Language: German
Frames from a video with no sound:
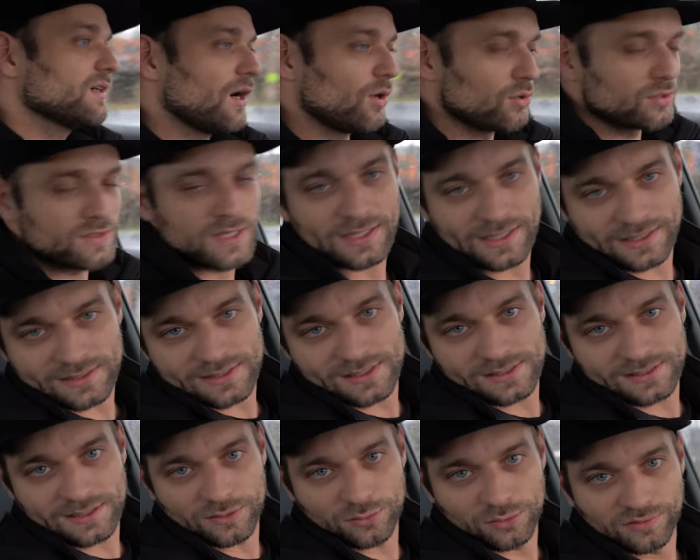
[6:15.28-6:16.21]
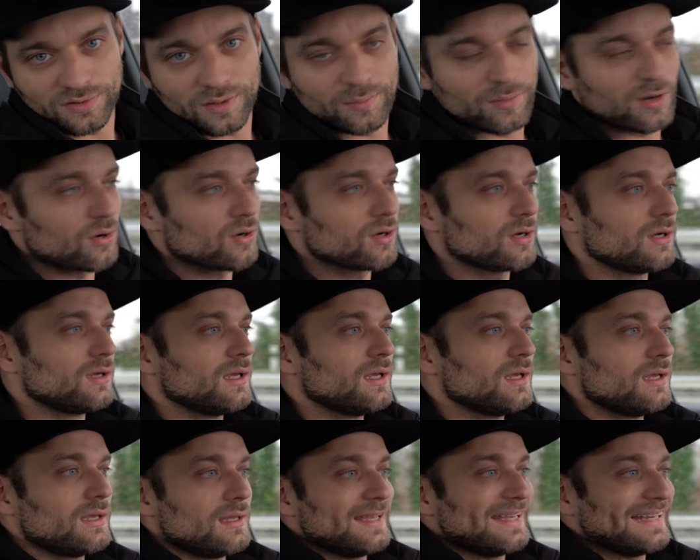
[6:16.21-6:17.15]
Außer jetzt halt der Ölverbrauch
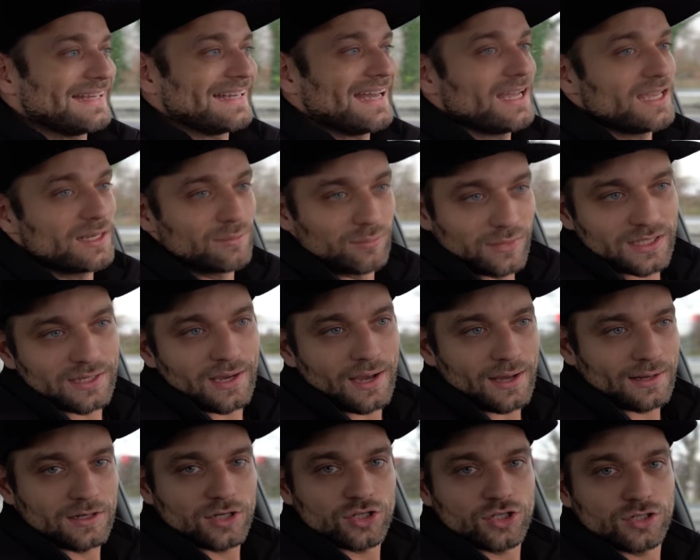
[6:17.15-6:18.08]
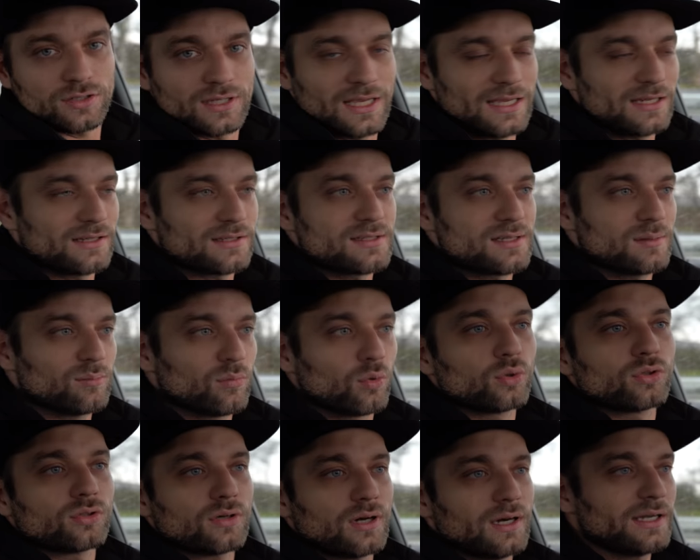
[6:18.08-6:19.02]
rein mechanisch geht es dem
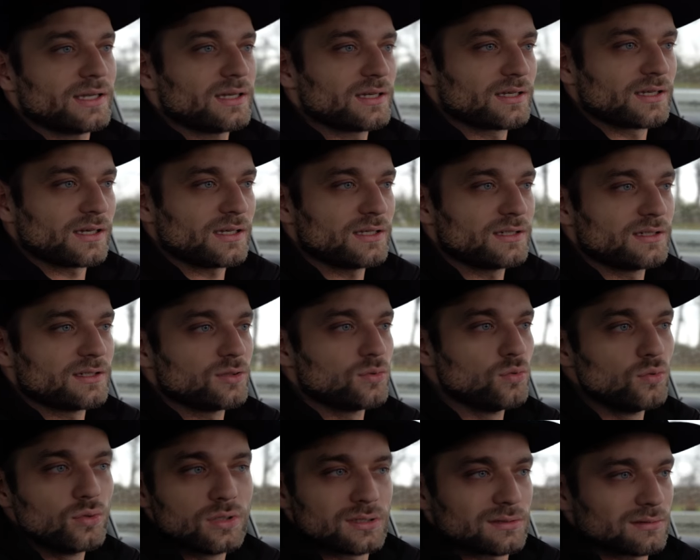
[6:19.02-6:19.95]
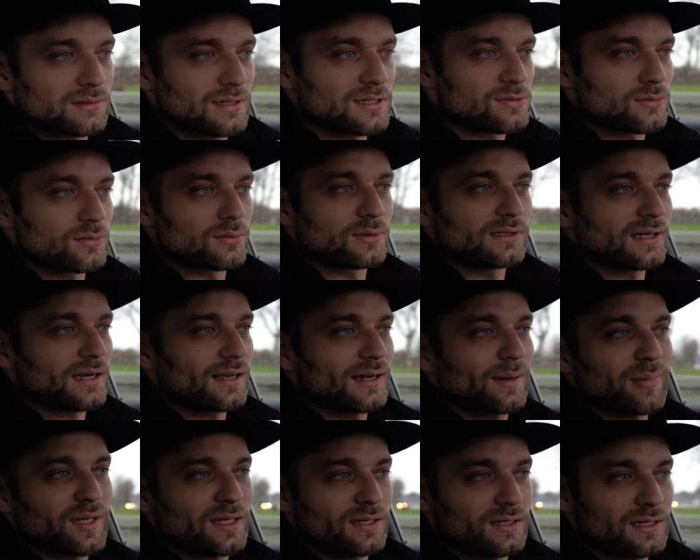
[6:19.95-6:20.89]
Motor eigentlich richtig gut. Also da
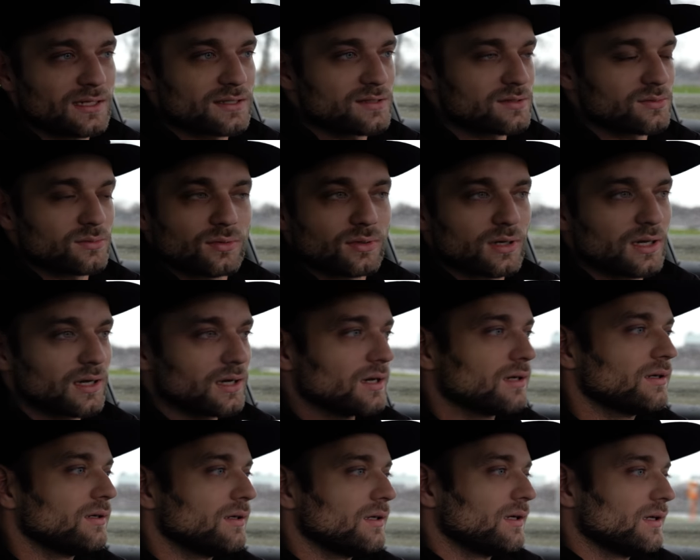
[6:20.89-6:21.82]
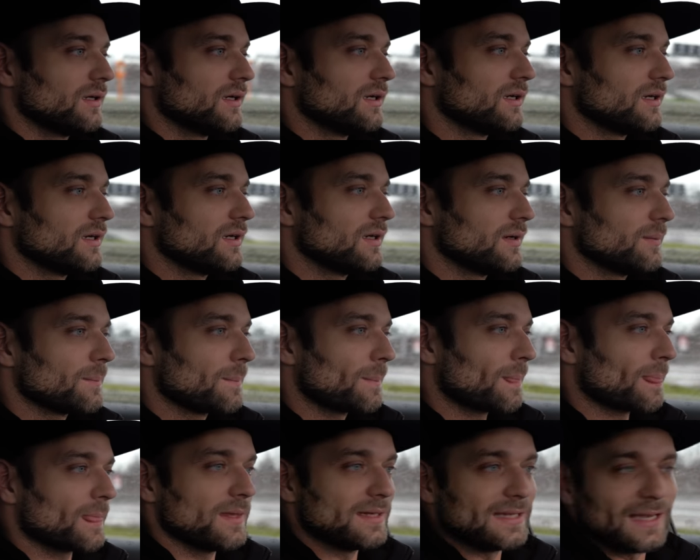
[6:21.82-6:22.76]
klappert nichts oder
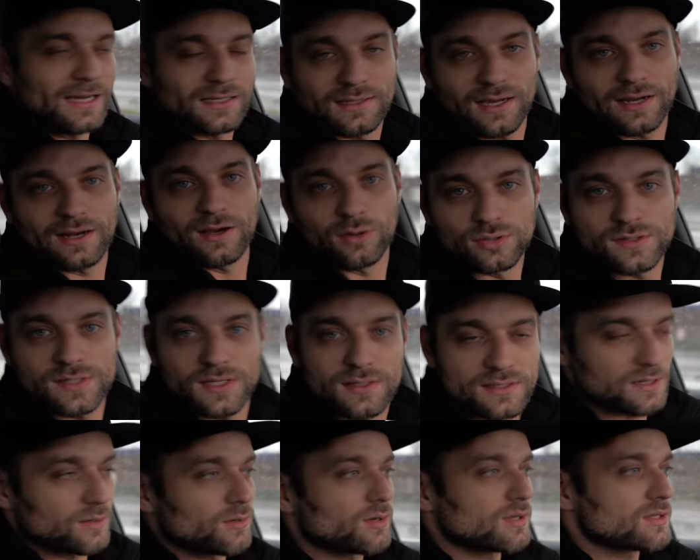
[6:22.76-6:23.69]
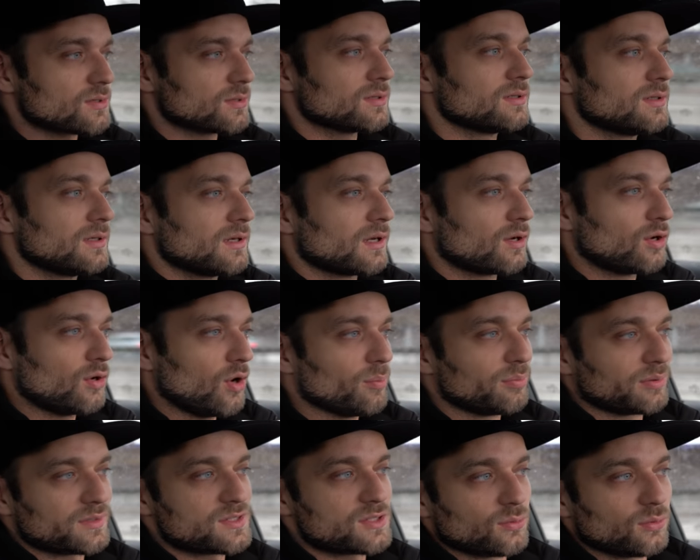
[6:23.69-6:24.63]
ähm, der hat keine Aussetzer oder so.
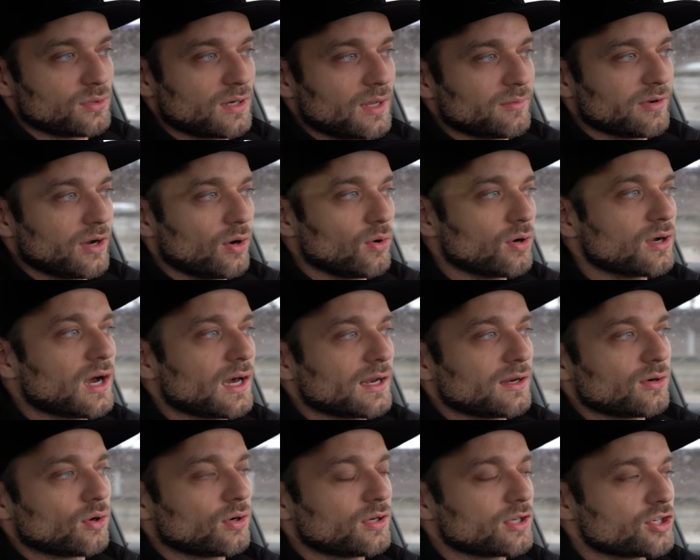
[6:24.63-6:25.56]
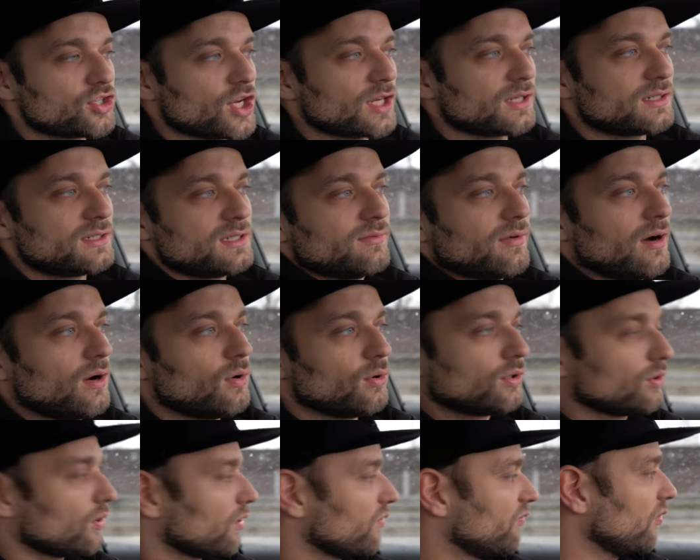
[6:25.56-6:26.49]
Kompression haben wir auch gerade noch gecheckt, die war
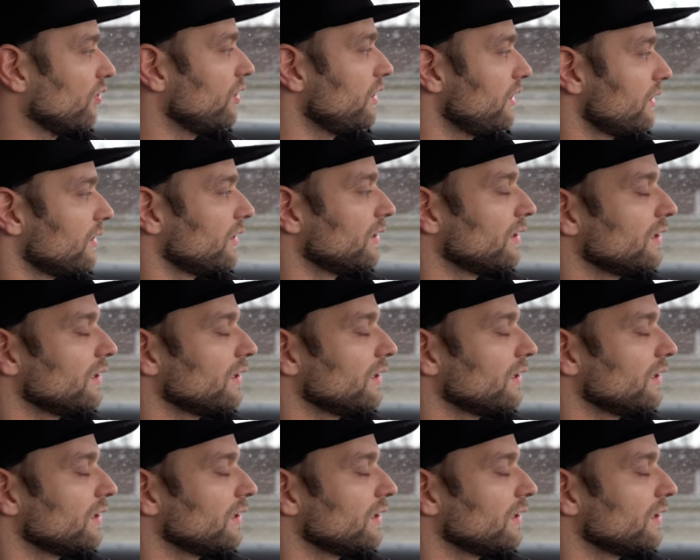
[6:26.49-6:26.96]
auch noch voll.